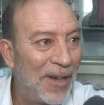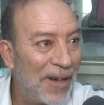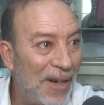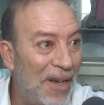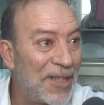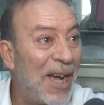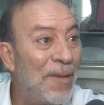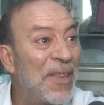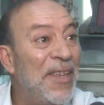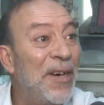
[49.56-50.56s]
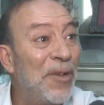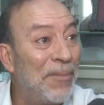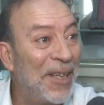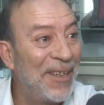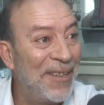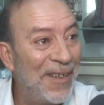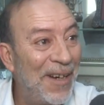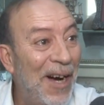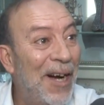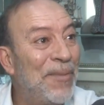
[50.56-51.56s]
خارجه عام 42
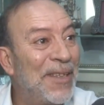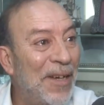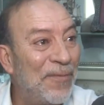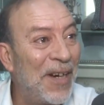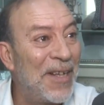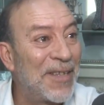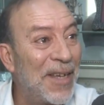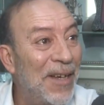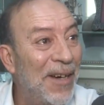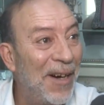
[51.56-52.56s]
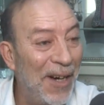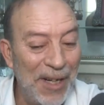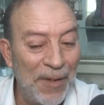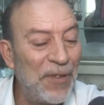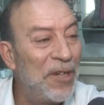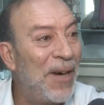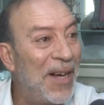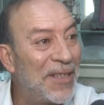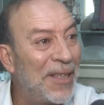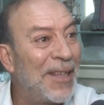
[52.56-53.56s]
عملتها فرنسا عندنا فيهم
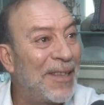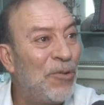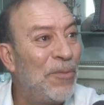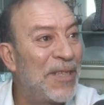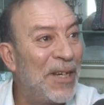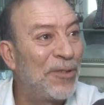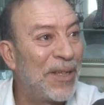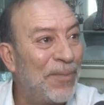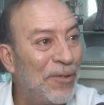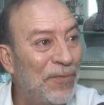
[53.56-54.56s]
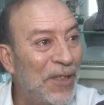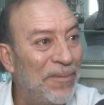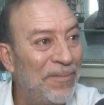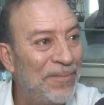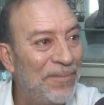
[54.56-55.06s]
حاجات لتوا مازالوا يطبقوا فيهم